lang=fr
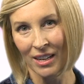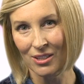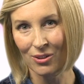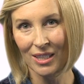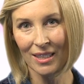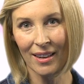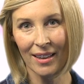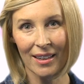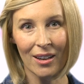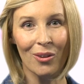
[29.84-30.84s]

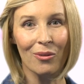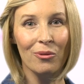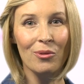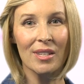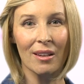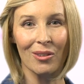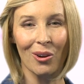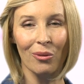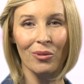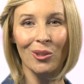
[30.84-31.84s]
solidaire, vous avez
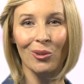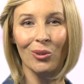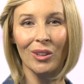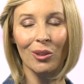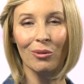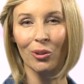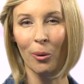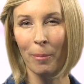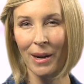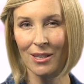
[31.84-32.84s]
envie de donner de
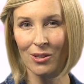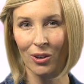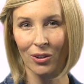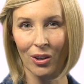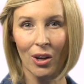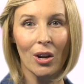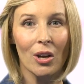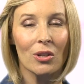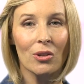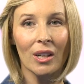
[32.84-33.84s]
votre personne.
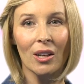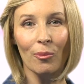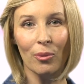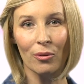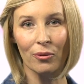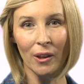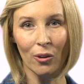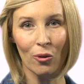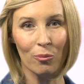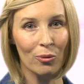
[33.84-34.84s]
Ceux qui en
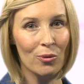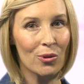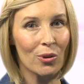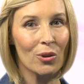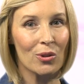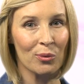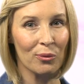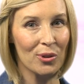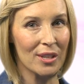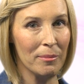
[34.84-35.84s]
profitent le plus sont
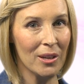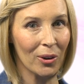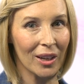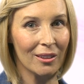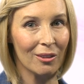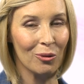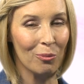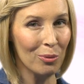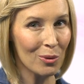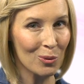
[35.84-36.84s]
vos amis en quête de
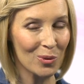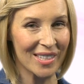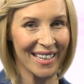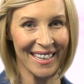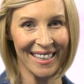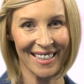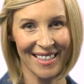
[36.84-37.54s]
bons conseils